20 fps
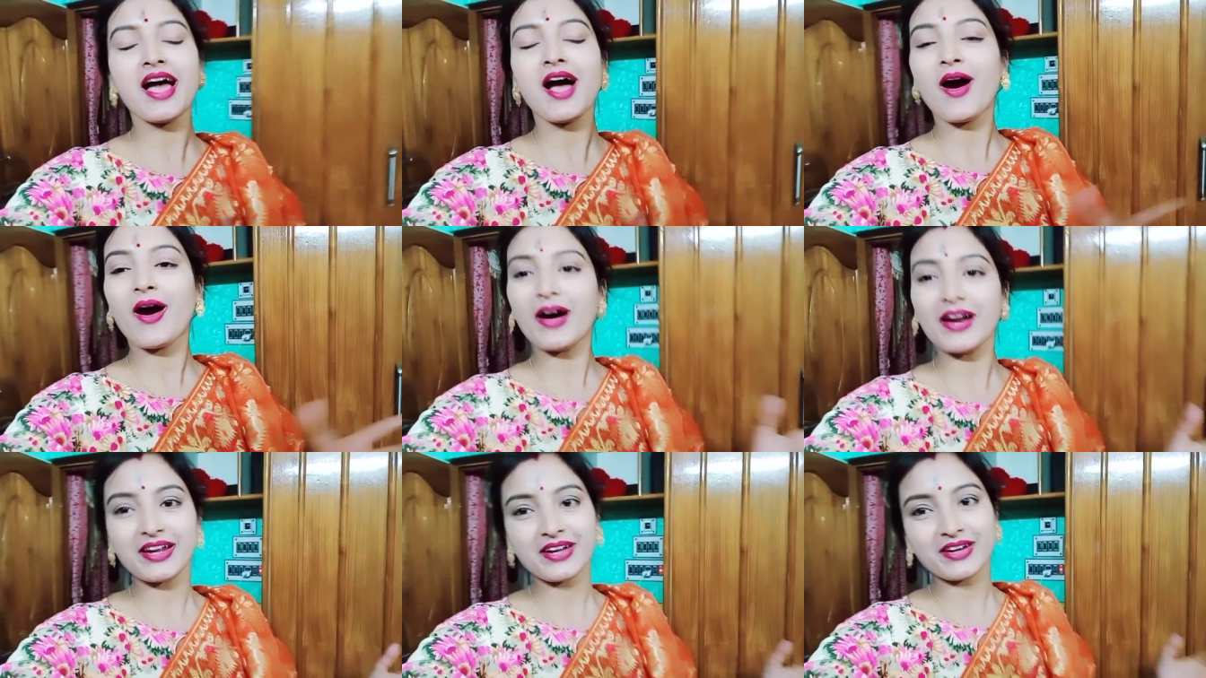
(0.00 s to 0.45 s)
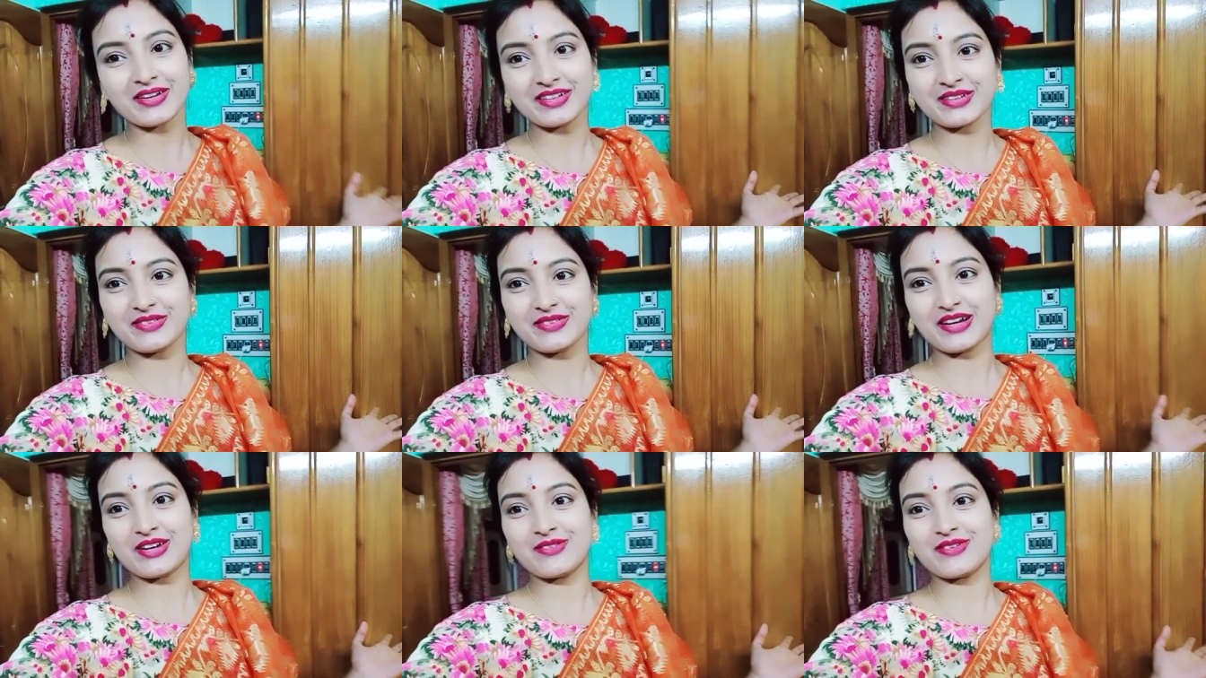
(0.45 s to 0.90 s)
অনেক অনেক
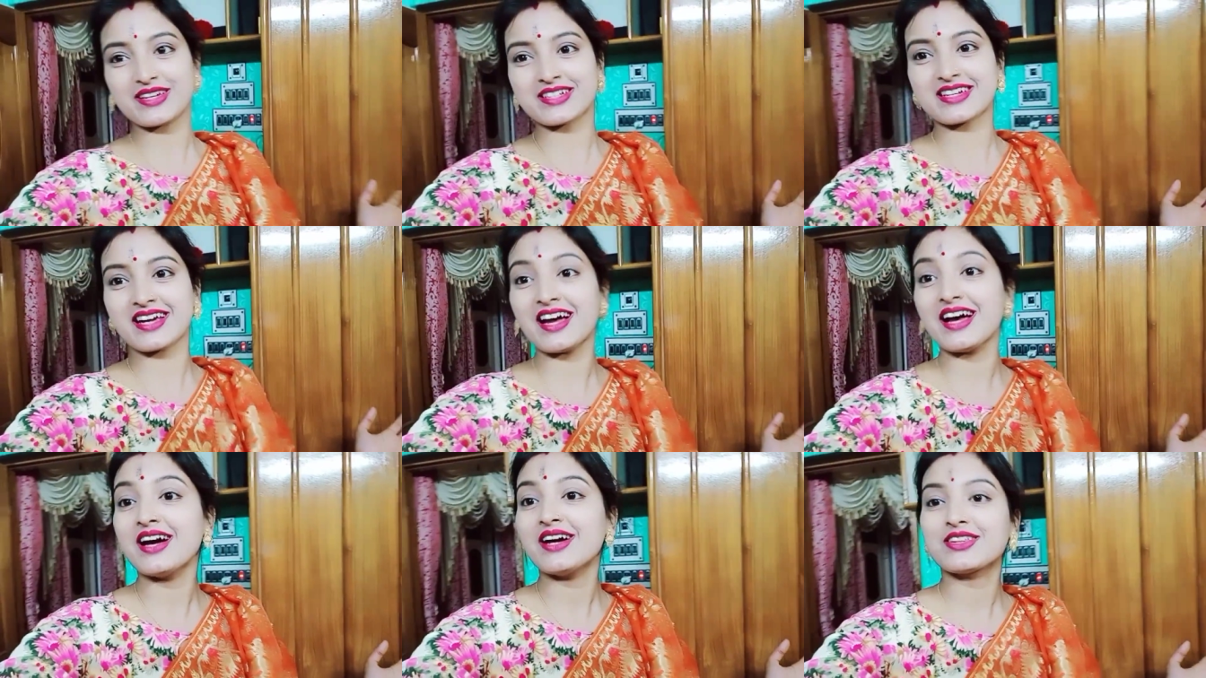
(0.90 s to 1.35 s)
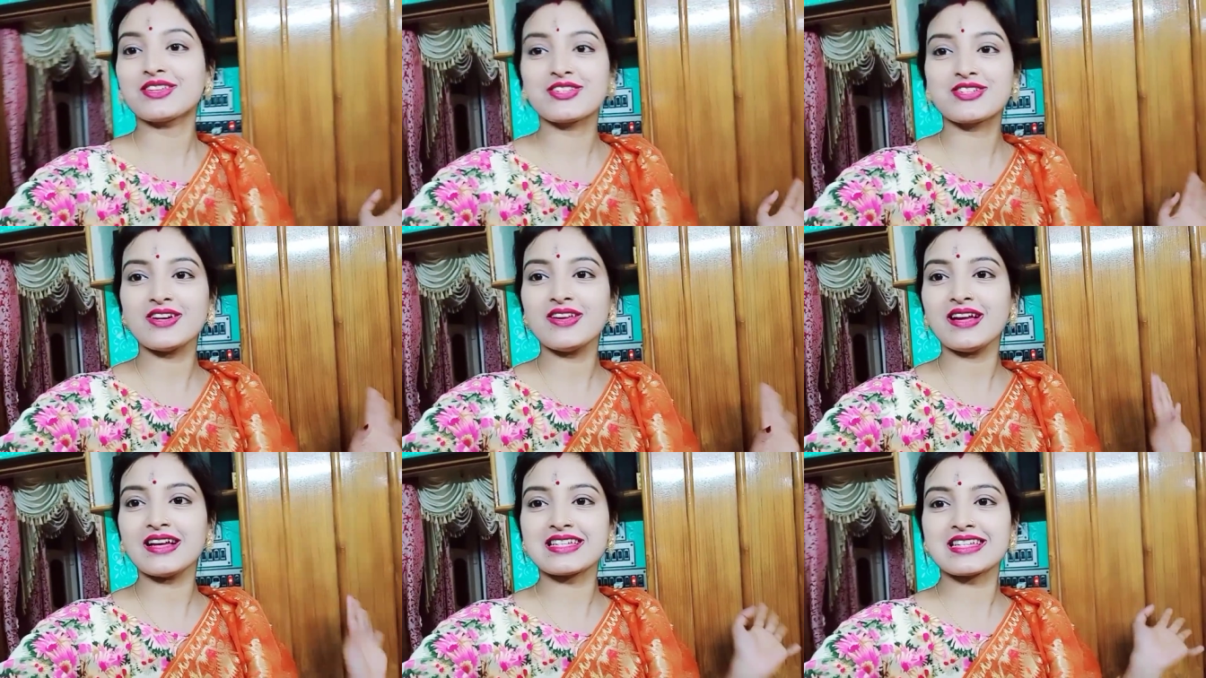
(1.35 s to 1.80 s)
ভালোবাসা তো
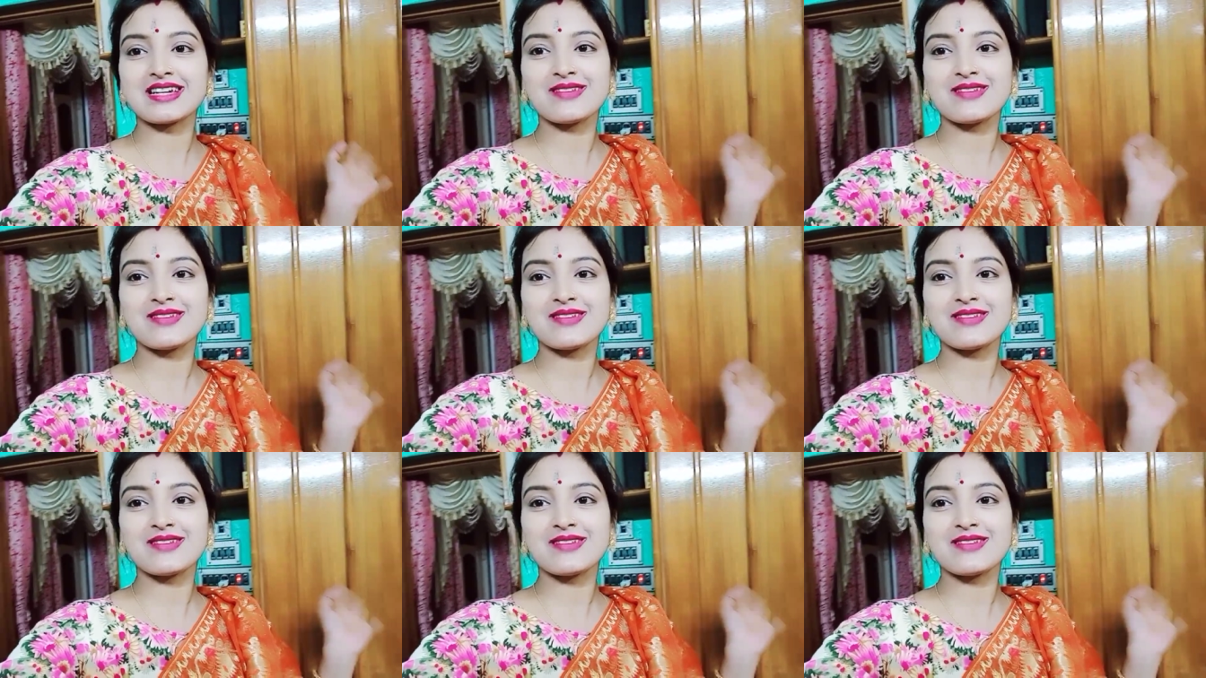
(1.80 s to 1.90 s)
চলো আজকে